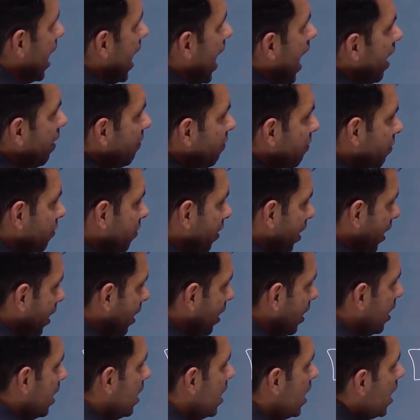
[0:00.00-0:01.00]
एफ वन
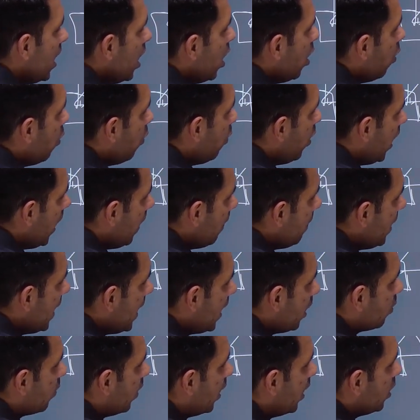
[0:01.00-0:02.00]
विल बी
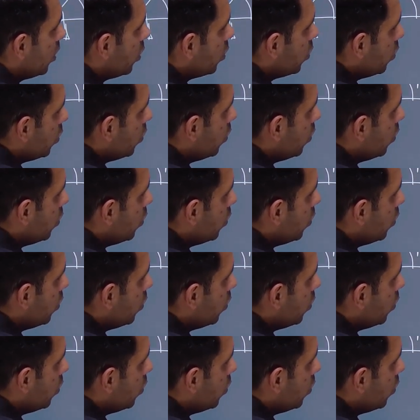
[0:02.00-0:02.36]
इक्वल टू